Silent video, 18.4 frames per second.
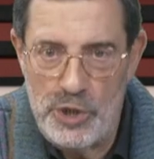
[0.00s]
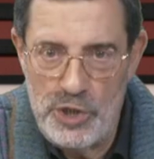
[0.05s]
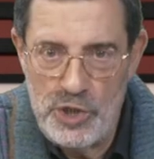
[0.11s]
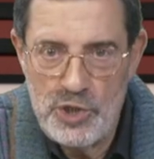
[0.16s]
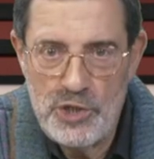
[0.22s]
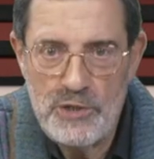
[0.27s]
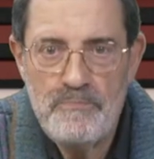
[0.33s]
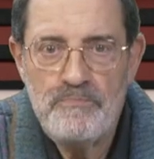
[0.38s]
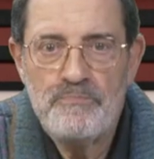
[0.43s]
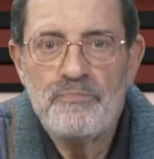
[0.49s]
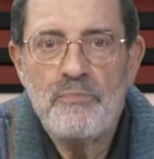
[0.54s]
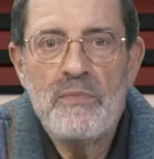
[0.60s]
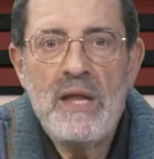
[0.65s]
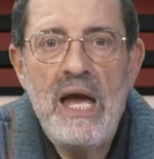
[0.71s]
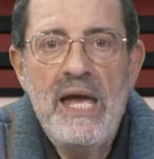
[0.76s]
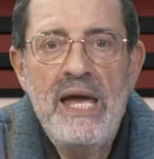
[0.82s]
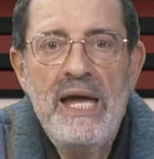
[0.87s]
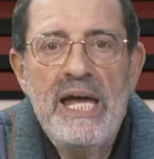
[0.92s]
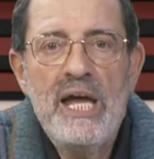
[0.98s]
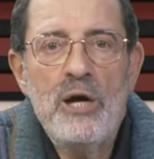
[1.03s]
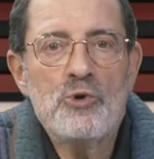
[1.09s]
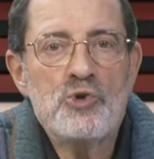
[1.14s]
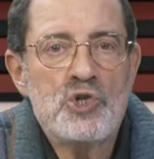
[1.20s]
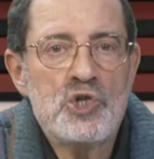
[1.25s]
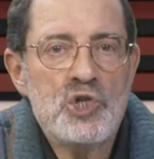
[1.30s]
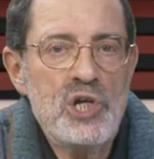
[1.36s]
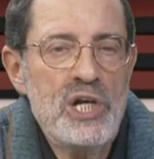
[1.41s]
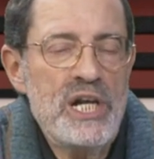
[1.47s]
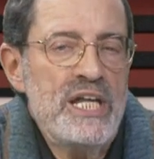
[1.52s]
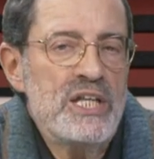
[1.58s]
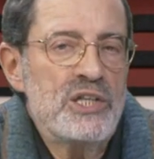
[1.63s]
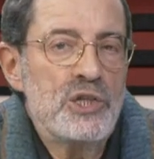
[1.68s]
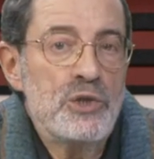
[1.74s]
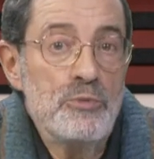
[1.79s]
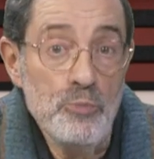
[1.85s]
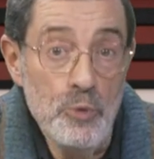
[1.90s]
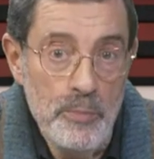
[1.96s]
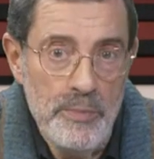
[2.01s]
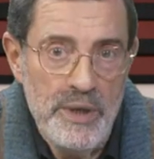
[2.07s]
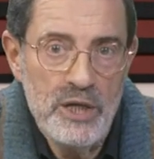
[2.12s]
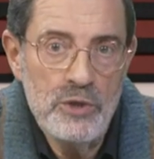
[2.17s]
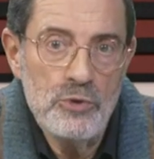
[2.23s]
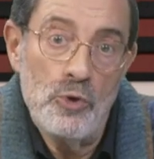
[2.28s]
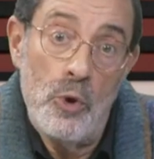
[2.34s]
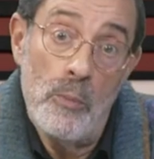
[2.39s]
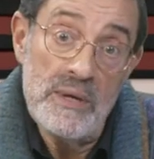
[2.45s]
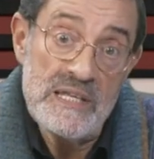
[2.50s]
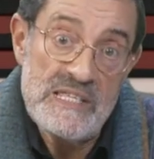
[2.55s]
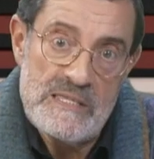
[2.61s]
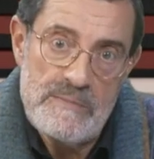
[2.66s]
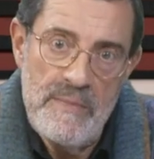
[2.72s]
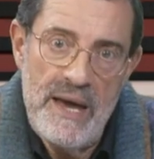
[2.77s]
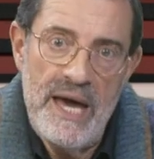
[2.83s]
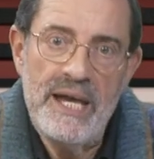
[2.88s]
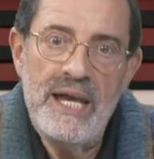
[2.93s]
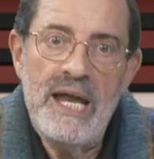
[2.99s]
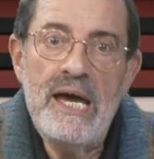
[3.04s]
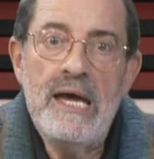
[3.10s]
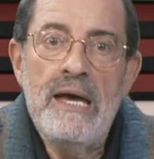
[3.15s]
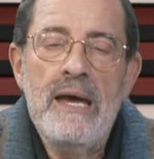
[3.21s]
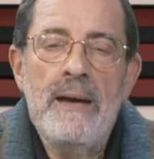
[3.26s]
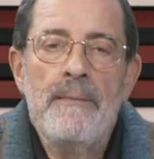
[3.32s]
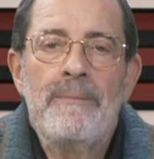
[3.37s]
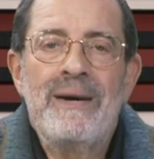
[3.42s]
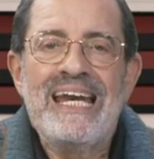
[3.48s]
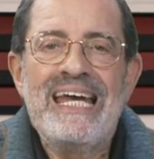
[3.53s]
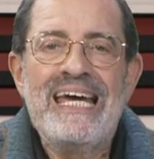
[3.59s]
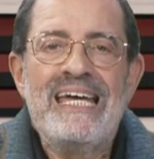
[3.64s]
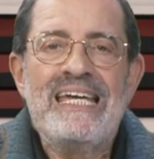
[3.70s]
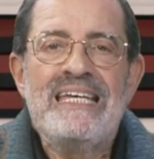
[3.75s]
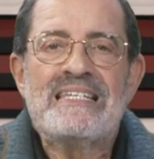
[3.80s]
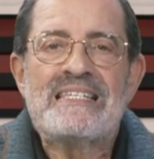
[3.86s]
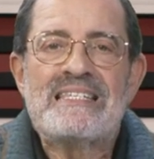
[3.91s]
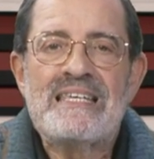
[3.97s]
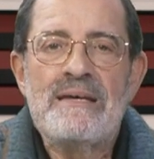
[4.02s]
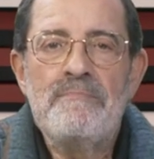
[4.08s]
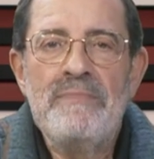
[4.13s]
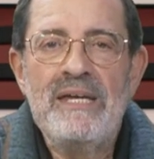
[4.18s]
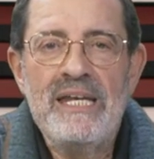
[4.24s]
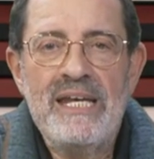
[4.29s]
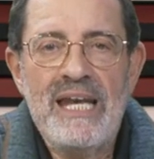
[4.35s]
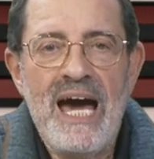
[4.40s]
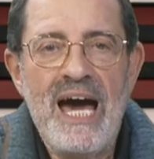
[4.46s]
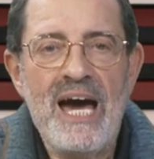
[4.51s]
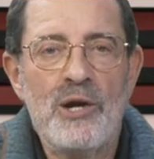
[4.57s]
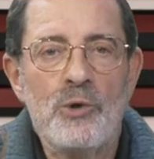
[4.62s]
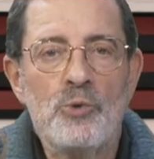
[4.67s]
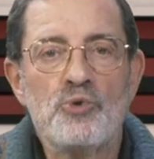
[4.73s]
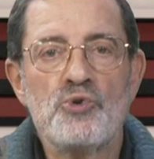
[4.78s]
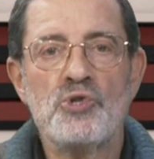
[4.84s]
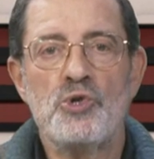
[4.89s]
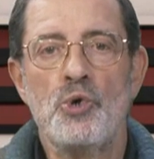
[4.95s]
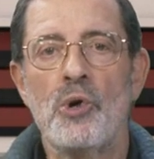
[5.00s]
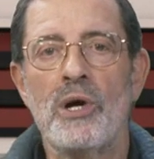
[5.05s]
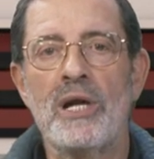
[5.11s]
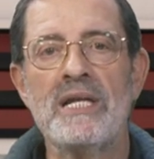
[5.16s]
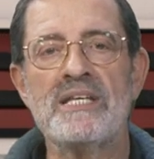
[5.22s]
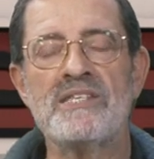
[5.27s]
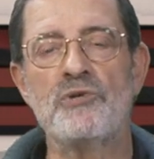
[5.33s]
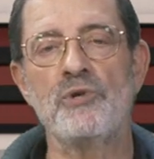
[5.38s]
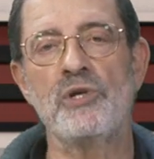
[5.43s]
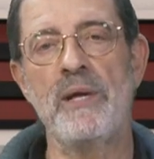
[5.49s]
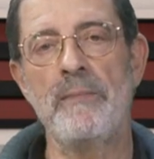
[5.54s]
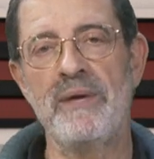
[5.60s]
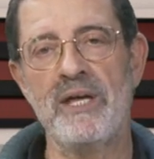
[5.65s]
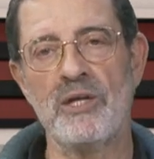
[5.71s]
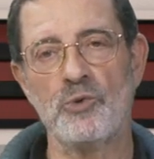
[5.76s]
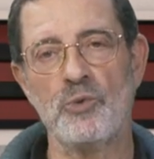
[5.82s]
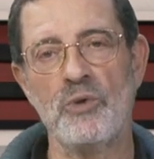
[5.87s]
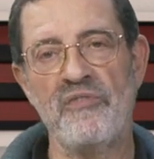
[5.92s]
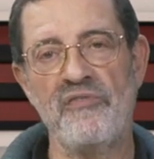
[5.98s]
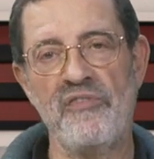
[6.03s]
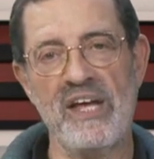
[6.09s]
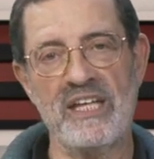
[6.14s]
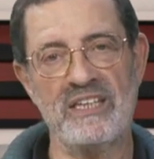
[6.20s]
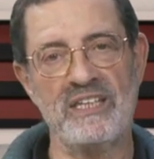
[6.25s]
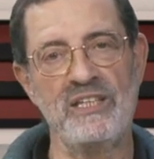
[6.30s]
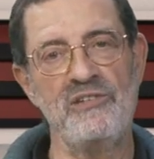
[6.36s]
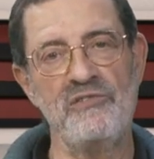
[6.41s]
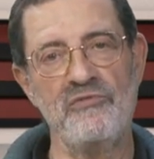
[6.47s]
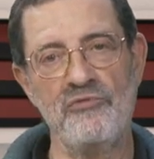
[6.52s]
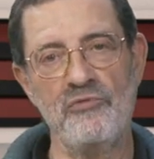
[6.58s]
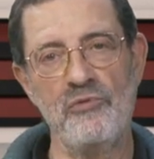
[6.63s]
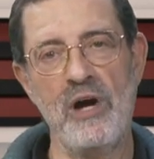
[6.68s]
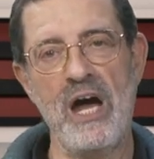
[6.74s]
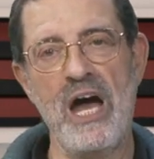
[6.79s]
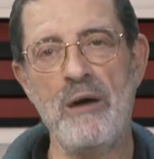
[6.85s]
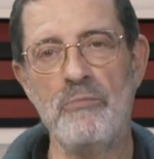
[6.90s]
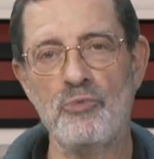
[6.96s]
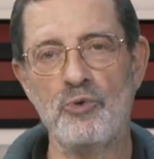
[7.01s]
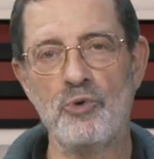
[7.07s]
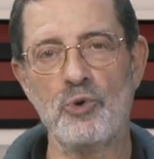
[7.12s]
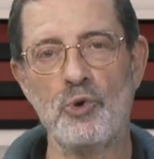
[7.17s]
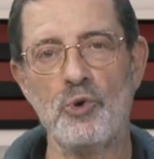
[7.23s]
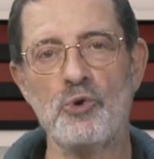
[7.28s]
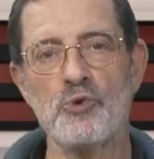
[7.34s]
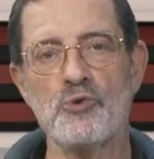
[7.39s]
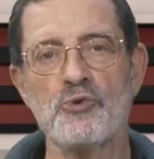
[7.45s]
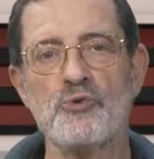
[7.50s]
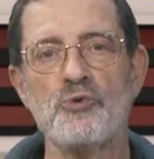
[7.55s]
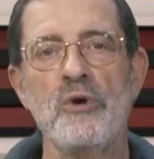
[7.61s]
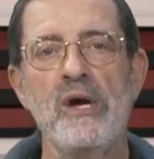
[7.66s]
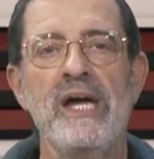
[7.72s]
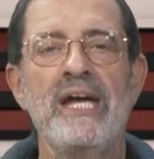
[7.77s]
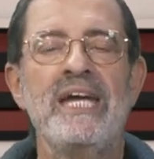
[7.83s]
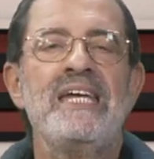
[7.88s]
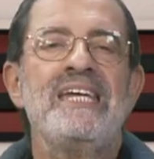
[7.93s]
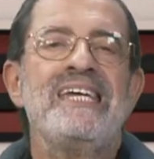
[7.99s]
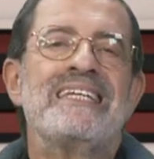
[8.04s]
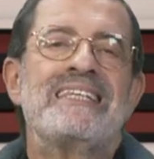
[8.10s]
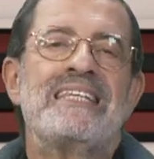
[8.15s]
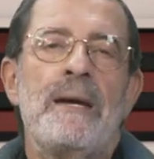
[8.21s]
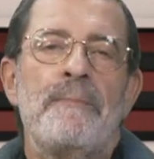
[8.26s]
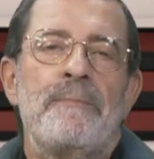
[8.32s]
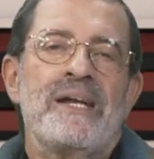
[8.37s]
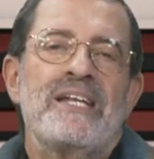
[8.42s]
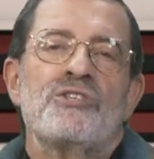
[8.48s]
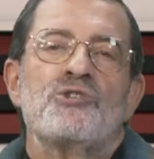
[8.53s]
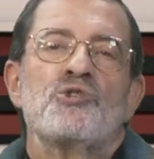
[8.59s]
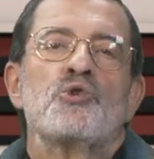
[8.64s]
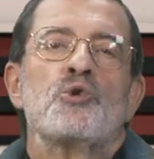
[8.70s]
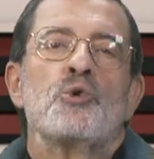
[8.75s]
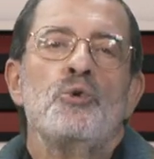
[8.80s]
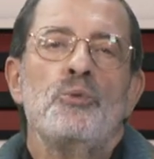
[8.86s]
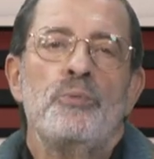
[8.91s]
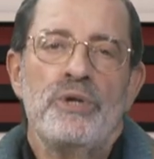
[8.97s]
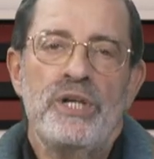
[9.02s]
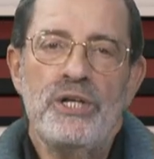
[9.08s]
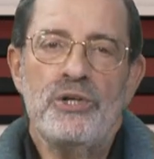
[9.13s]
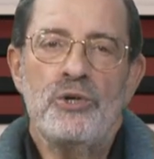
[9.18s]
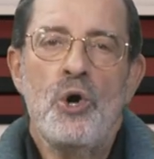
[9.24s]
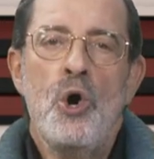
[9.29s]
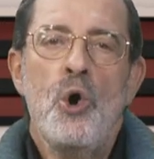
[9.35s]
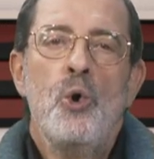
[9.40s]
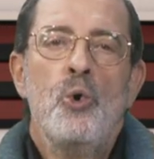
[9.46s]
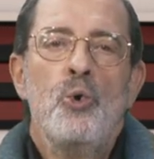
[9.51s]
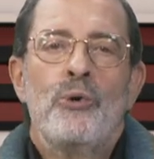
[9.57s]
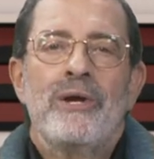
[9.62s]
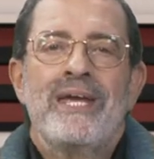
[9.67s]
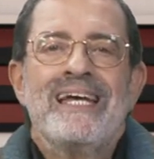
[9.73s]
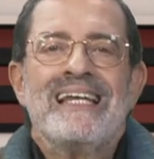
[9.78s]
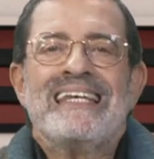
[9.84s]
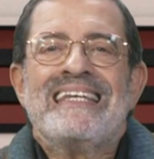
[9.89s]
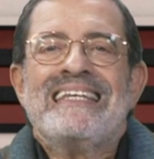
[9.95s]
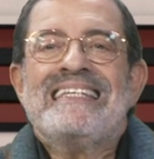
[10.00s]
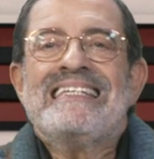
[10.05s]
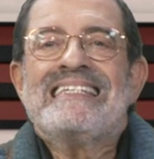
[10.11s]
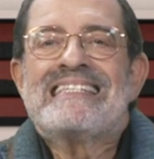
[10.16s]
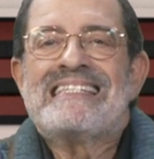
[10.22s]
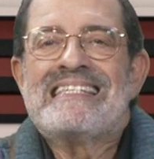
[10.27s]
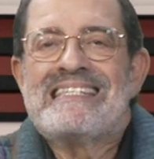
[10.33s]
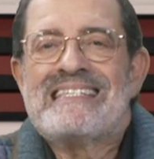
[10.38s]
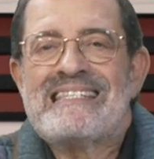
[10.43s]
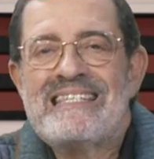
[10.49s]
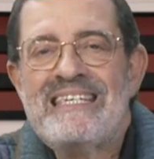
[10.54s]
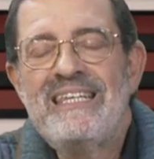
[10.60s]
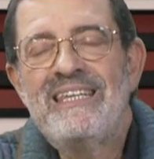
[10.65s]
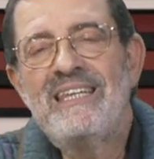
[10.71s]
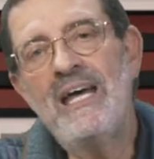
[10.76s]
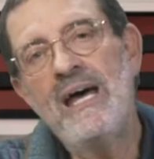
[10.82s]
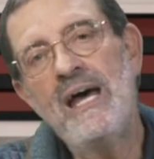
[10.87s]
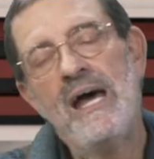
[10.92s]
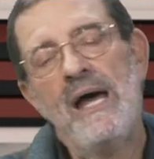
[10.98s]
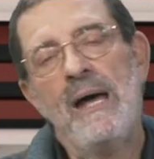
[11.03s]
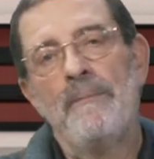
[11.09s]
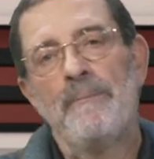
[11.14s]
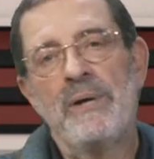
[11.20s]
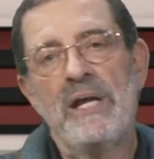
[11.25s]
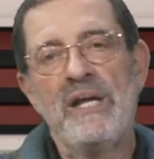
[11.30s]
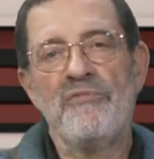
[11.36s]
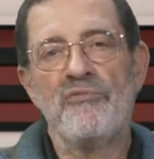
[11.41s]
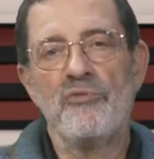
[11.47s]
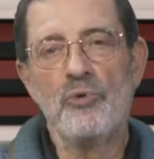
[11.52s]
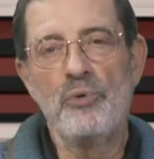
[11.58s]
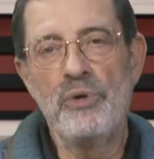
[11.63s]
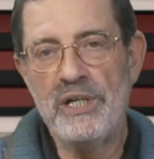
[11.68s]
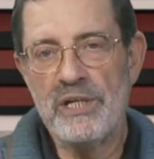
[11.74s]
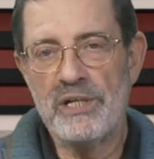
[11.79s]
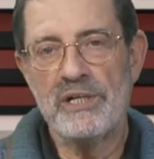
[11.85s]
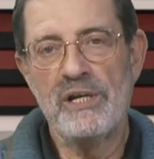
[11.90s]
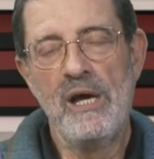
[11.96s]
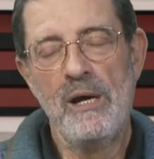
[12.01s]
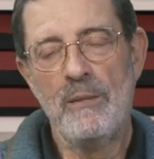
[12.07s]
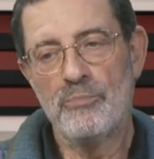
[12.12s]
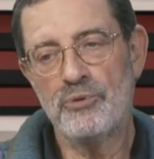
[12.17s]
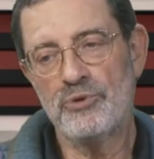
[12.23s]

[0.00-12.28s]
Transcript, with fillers: a dois é um excelente momento, ou uma semana, para examinar o seu relacionamento afetivo, amoroso e até para descobrir o que ele necessita para evoluir.